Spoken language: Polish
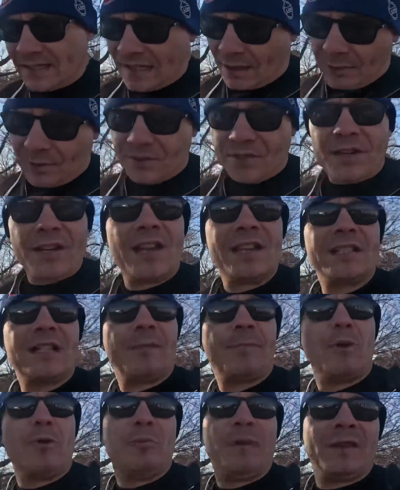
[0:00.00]
Cały dzień
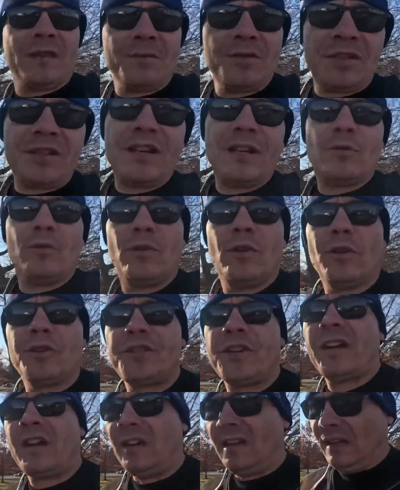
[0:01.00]
jazda po ubitym śniegu,
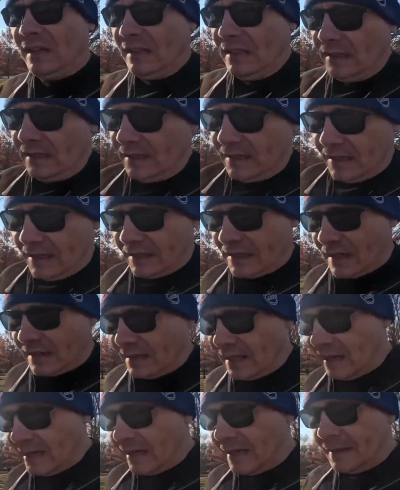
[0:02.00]
lodzie i tak
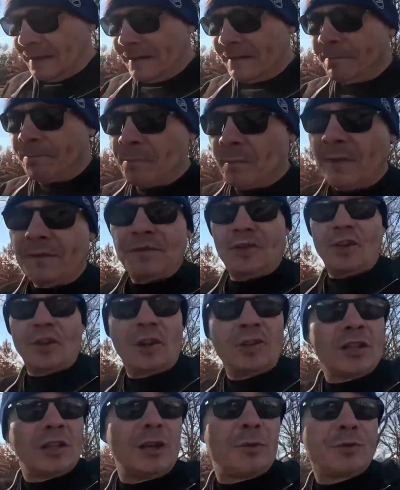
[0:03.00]
dalej. W
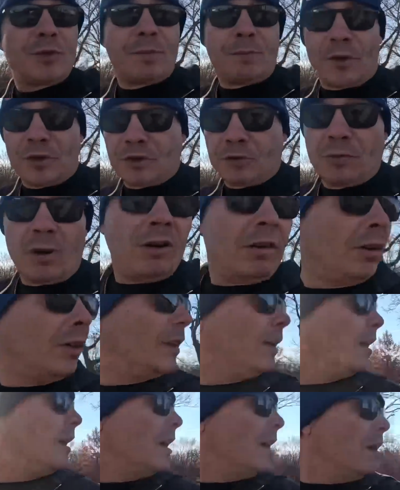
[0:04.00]
środę dobrze poszło,
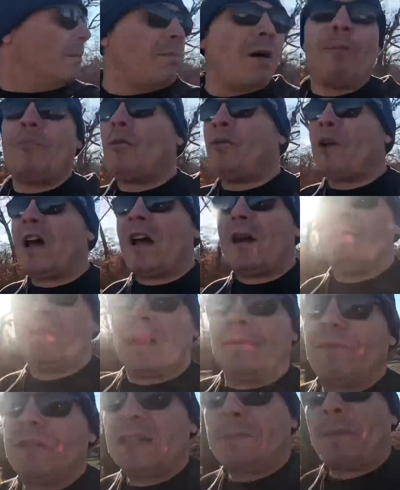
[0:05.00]
popłynąłem
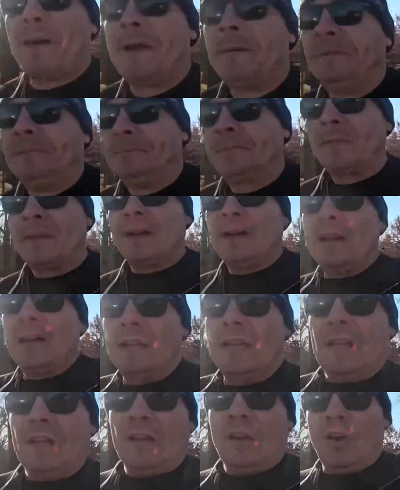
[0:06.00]
na wyspę,
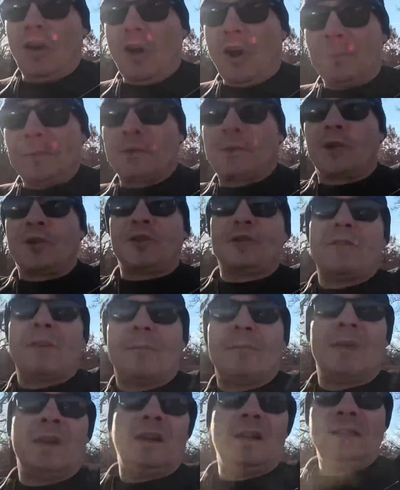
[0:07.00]

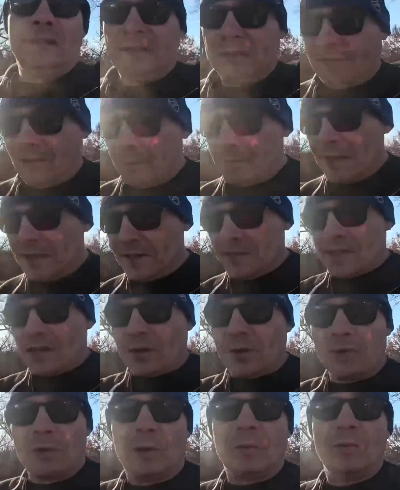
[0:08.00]
obskoczyłem dwa miejsca
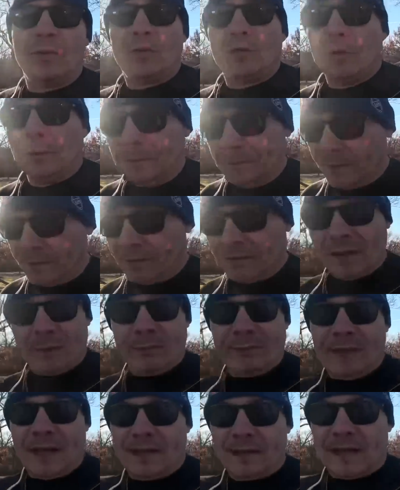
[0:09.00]
rozładunku, w
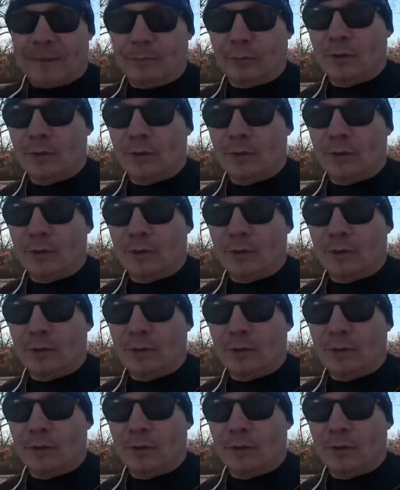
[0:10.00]
tym jedna